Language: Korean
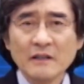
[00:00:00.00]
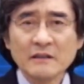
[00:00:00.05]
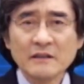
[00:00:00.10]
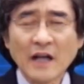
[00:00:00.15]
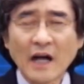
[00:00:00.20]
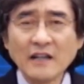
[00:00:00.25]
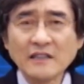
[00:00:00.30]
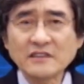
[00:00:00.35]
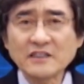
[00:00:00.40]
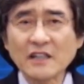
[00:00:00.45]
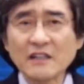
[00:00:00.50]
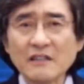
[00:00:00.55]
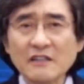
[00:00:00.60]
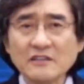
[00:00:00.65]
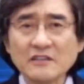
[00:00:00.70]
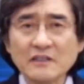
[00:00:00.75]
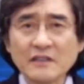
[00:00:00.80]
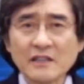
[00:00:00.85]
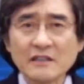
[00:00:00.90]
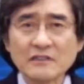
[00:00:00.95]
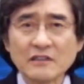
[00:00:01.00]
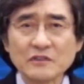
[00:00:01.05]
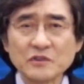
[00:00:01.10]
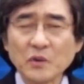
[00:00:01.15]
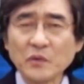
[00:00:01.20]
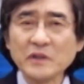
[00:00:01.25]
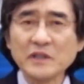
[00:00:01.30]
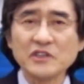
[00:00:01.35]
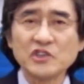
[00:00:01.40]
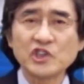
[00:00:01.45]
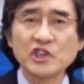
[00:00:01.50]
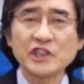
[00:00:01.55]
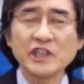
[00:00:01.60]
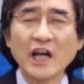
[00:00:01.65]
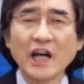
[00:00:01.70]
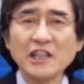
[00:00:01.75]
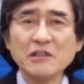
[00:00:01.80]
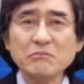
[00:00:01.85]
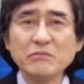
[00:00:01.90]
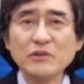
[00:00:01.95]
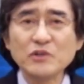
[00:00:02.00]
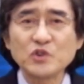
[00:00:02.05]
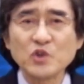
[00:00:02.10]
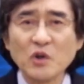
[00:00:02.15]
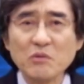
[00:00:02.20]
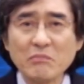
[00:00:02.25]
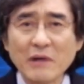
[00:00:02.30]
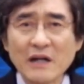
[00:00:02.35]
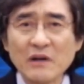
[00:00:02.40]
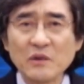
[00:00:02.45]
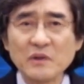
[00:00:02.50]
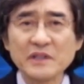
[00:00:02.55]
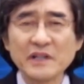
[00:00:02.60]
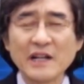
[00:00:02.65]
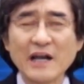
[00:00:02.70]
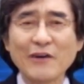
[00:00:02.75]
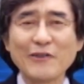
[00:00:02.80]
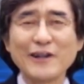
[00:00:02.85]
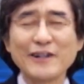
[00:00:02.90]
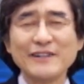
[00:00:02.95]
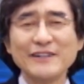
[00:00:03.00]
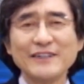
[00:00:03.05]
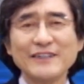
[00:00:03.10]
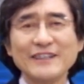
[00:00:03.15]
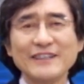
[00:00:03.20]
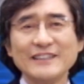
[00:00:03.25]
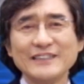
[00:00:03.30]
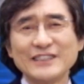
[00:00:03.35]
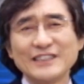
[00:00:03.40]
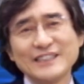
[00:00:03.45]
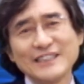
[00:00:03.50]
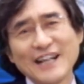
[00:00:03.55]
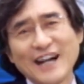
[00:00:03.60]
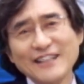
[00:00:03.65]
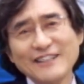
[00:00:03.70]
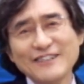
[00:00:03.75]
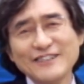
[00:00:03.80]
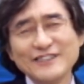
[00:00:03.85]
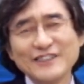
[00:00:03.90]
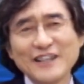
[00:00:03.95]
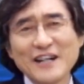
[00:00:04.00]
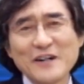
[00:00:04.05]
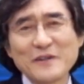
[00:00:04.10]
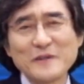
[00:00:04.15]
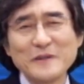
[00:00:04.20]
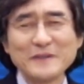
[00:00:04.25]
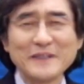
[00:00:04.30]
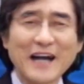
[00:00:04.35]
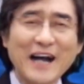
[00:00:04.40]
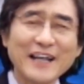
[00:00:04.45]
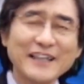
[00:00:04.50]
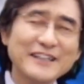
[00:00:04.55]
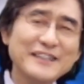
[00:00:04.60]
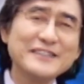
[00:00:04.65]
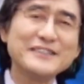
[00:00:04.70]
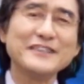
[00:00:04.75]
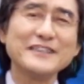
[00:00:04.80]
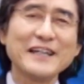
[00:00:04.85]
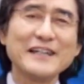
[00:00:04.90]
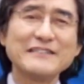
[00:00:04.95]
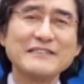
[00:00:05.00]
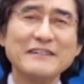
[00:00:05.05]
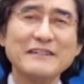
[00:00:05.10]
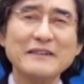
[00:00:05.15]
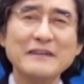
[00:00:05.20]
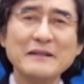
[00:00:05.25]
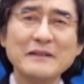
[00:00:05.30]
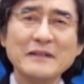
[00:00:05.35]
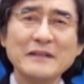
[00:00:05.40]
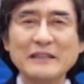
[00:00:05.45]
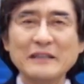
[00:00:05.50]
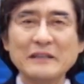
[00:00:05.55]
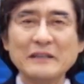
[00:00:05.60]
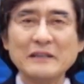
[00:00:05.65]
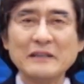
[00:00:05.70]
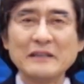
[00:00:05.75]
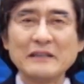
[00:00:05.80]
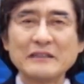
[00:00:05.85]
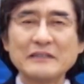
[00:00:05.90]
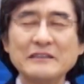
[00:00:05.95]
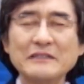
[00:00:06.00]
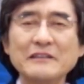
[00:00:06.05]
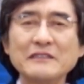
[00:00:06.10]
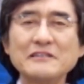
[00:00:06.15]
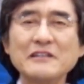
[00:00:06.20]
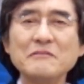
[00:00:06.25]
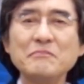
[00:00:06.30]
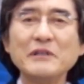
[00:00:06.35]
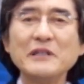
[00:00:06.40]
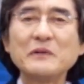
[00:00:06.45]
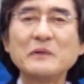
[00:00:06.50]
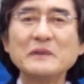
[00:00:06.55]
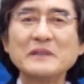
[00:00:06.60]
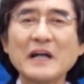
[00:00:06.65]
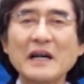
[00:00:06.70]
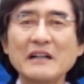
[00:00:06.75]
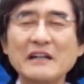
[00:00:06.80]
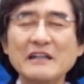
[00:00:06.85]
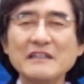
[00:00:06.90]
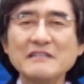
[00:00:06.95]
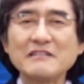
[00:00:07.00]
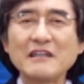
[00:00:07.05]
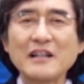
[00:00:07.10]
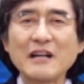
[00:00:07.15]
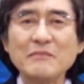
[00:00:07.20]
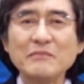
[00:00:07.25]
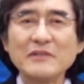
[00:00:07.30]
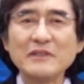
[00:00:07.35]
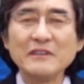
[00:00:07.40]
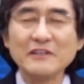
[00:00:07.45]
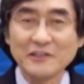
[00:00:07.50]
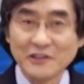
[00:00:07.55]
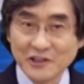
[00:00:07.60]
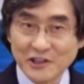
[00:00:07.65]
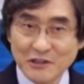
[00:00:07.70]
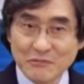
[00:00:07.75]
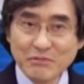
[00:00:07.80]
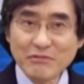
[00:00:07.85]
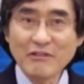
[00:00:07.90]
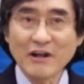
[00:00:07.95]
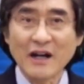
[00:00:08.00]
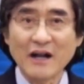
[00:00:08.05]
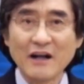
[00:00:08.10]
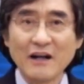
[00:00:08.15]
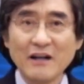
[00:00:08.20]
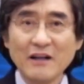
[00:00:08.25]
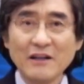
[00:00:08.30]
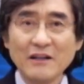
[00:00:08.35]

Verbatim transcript: 날짜를 정해서 소위 시한부 종말론이라고 하는 시간을 정하고 날을 정해서 그것을 믿고 따르는 사람들 일부가